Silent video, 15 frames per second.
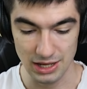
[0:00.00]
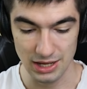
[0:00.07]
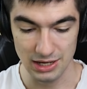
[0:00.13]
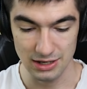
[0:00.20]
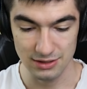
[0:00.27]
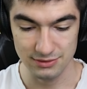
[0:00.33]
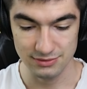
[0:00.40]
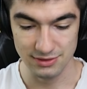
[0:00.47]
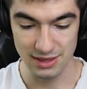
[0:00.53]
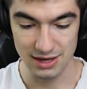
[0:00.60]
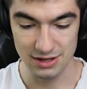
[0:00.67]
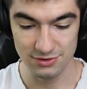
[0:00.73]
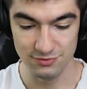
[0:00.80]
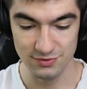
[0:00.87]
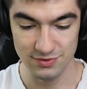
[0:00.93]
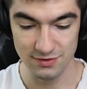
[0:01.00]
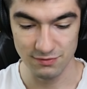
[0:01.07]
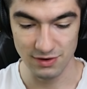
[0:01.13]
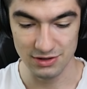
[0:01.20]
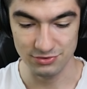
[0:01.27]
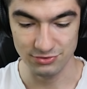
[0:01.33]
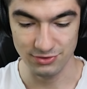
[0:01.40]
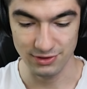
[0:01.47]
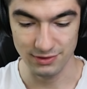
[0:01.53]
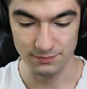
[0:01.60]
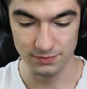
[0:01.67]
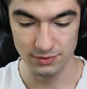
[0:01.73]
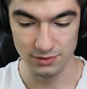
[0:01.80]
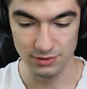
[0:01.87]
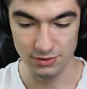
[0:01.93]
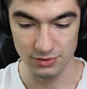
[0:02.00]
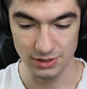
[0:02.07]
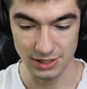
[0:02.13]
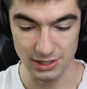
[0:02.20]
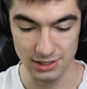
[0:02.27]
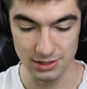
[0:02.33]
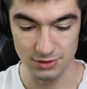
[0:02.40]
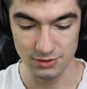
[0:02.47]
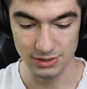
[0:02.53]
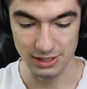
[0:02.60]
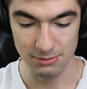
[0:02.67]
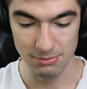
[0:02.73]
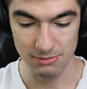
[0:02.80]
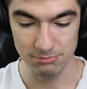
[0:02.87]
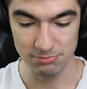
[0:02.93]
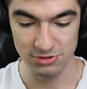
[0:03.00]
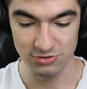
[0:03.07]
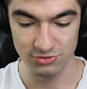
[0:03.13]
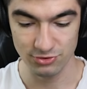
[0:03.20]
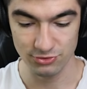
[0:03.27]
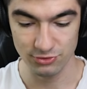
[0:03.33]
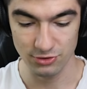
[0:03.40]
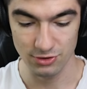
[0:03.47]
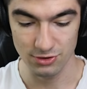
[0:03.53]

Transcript: Ale teraz widzę właśnie, Okej, okay, okej, okay. mam 50